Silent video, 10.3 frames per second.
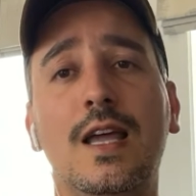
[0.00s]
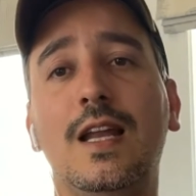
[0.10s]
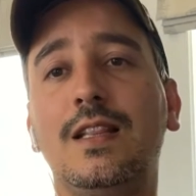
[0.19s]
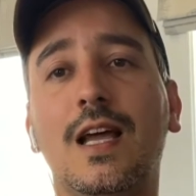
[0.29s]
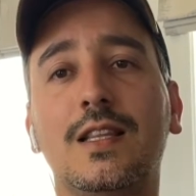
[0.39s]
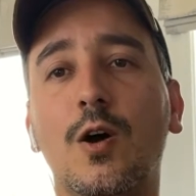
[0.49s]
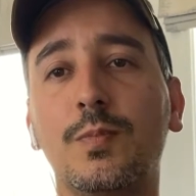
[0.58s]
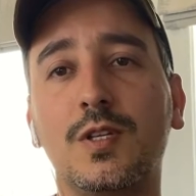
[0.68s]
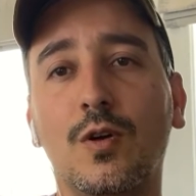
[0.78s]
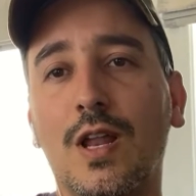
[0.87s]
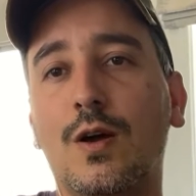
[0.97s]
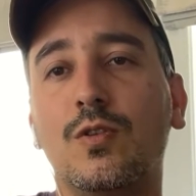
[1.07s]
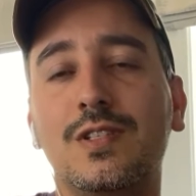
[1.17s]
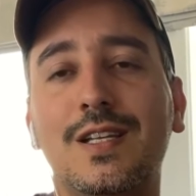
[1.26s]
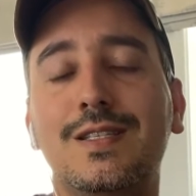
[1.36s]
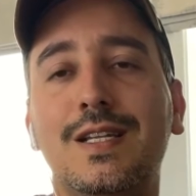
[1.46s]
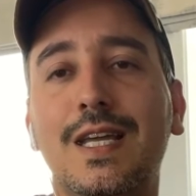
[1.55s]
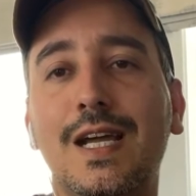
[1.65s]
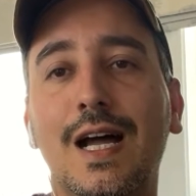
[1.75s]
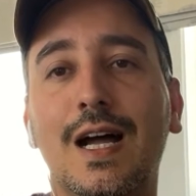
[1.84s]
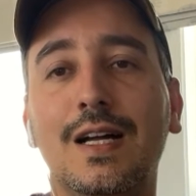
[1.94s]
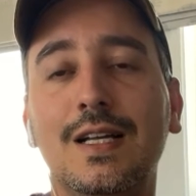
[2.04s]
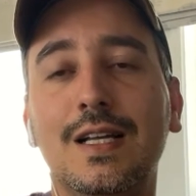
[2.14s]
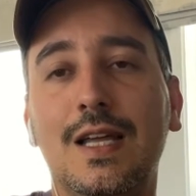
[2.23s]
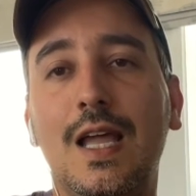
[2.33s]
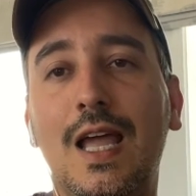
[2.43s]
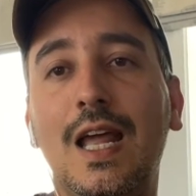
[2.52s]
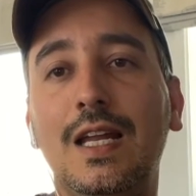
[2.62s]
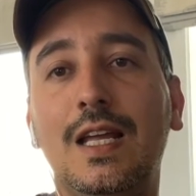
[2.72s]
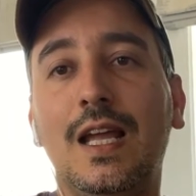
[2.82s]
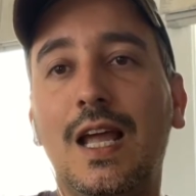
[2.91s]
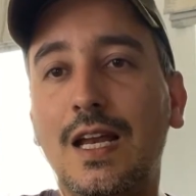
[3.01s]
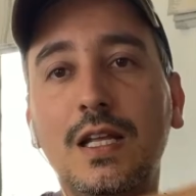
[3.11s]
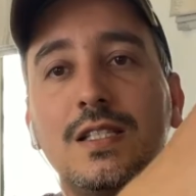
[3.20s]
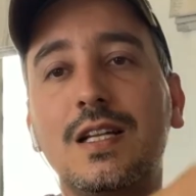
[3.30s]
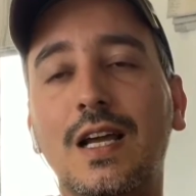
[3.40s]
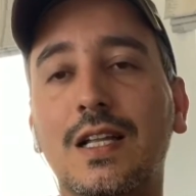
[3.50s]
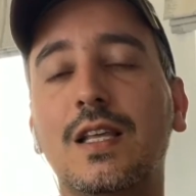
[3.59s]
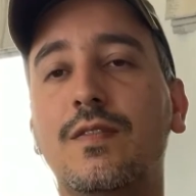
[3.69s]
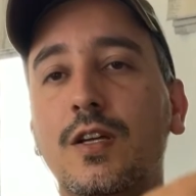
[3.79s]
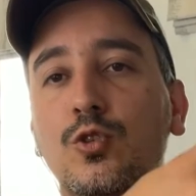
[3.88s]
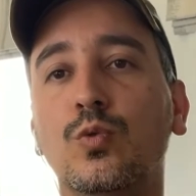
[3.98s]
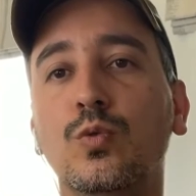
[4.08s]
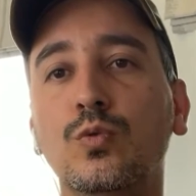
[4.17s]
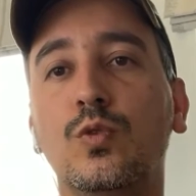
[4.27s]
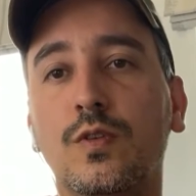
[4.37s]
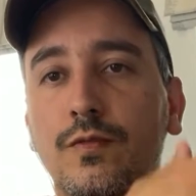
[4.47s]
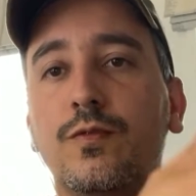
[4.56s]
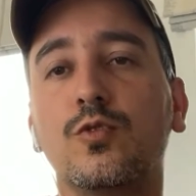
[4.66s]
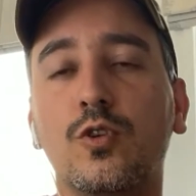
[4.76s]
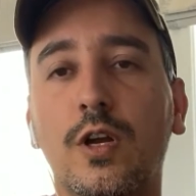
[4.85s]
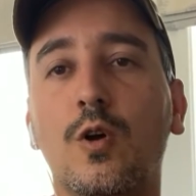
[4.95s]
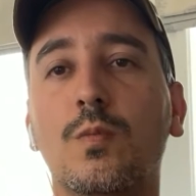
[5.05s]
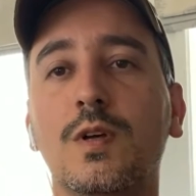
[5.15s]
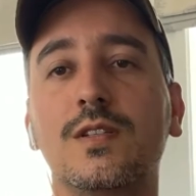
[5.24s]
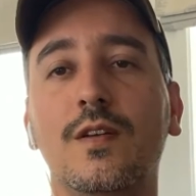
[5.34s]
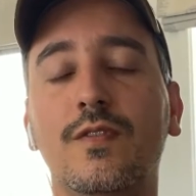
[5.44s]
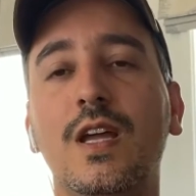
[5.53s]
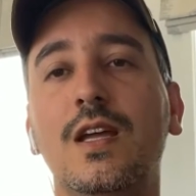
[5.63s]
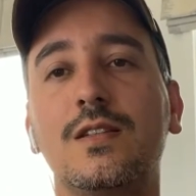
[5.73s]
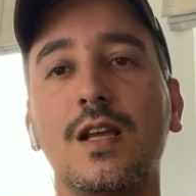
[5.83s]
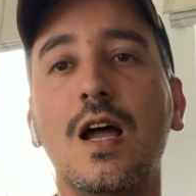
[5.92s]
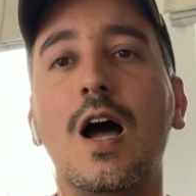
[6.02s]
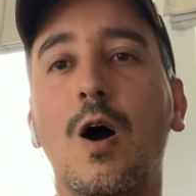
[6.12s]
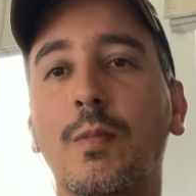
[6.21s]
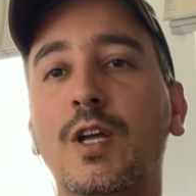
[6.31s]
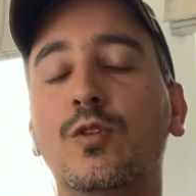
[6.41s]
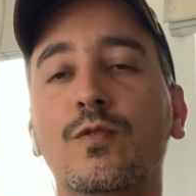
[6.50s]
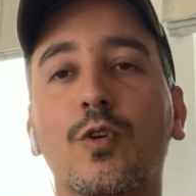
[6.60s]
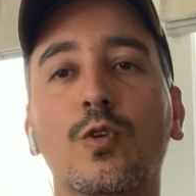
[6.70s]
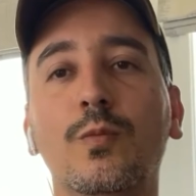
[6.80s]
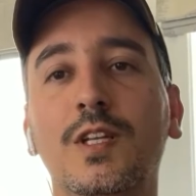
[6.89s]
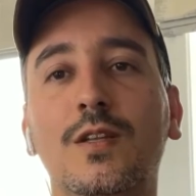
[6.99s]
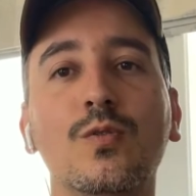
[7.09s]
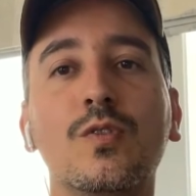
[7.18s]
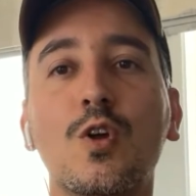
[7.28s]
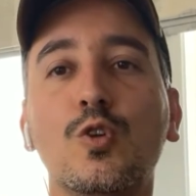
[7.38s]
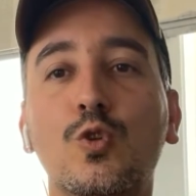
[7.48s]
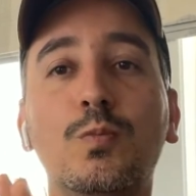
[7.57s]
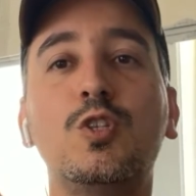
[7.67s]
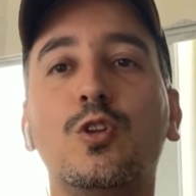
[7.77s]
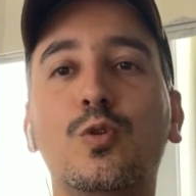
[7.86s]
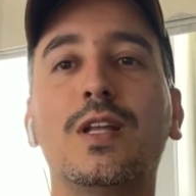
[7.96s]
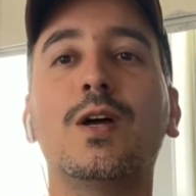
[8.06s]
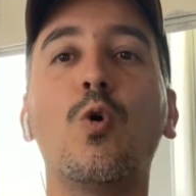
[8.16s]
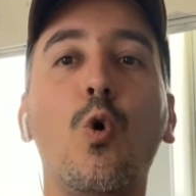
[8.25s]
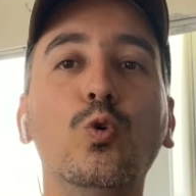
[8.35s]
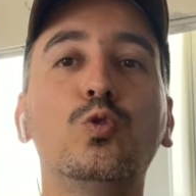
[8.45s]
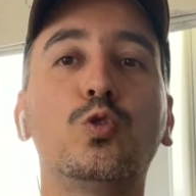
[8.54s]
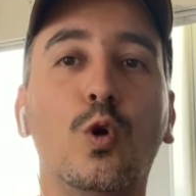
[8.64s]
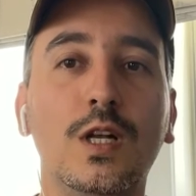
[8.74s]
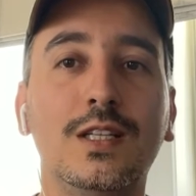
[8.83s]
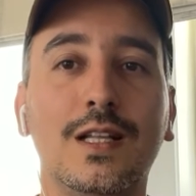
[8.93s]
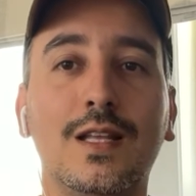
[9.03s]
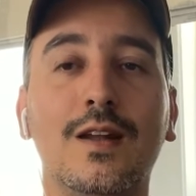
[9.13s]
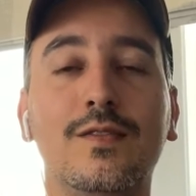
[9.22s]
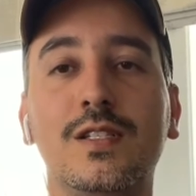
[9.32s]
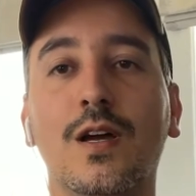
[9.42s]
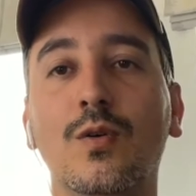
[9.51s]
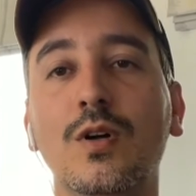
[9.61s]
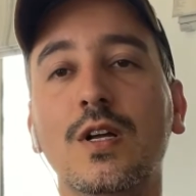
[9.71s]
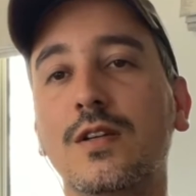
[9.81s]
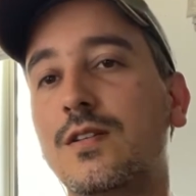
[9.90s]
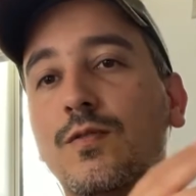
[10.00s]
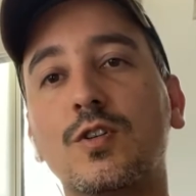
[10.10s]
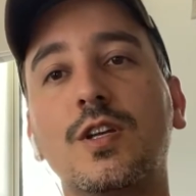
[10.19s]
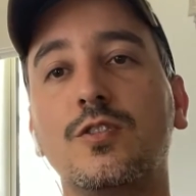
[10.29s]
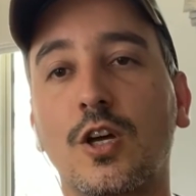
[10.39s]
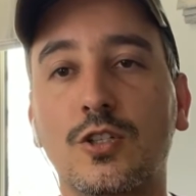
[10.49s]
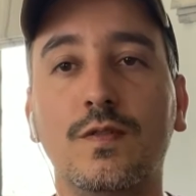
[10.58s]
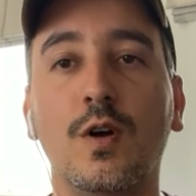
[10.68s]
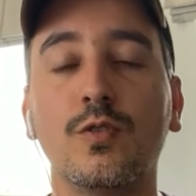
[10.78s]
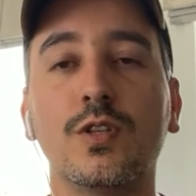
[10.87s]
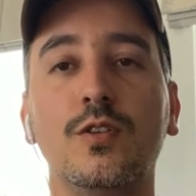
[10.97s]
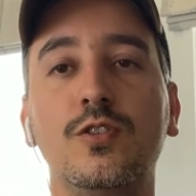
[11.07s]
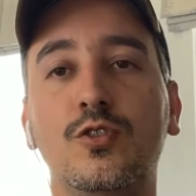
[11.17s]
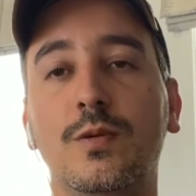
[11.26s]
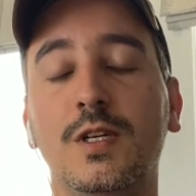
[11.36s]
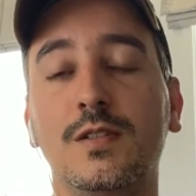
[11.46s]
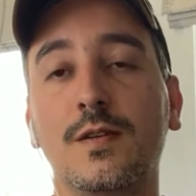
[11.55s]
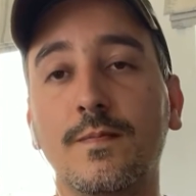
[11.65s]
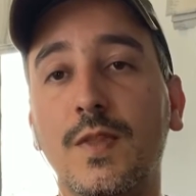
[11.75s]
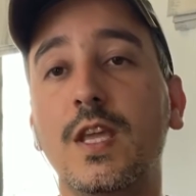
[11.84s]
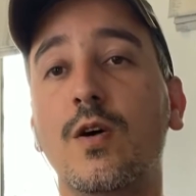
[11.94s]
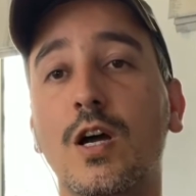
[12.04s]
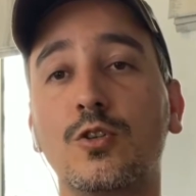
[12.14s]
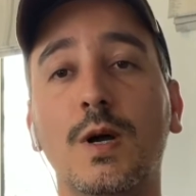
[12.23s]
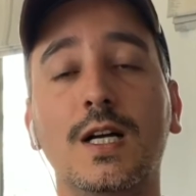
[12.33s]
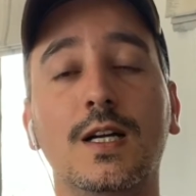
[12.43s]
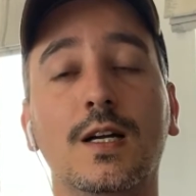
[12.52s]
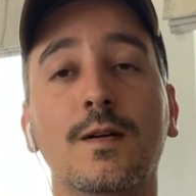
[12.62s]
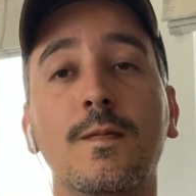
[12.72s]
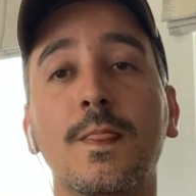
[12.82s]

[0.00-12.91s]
Ele tem até a opção lá quando você desliga ele, ele desliga a TV junto e funciona em algumas TVs, aumenta o volume, então substitui até o controle da televisão se você só estiver usando streamings. Eu acho bacana.